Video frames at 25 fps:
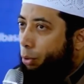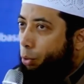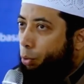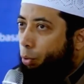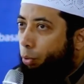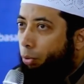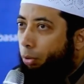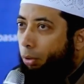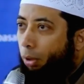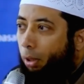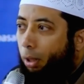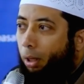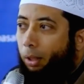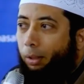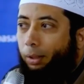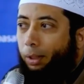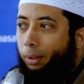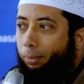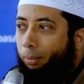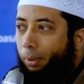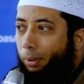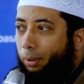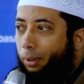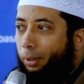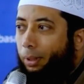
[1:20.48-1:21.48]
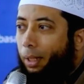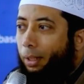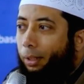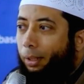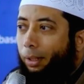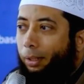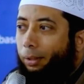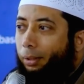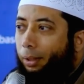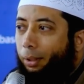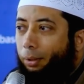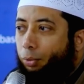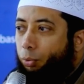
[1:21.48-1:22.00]
suul khatimah, tidak
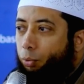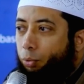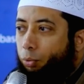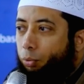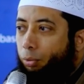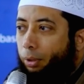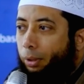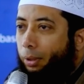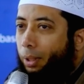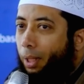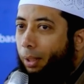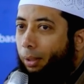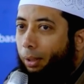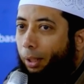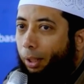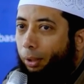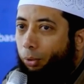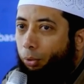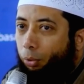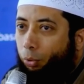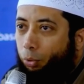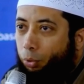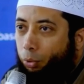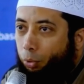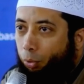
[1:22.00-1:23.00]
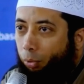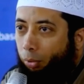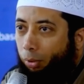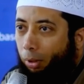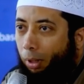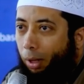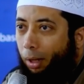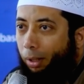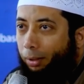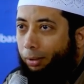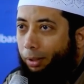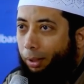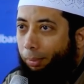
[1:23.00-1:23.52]
dihitung tidak dihitung suul
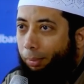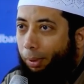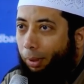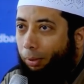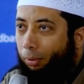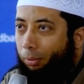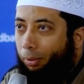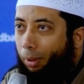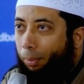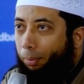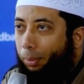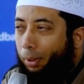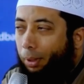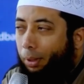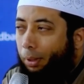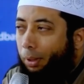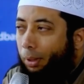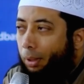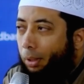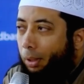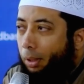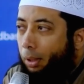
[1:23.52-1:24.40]
khatimah itu tapi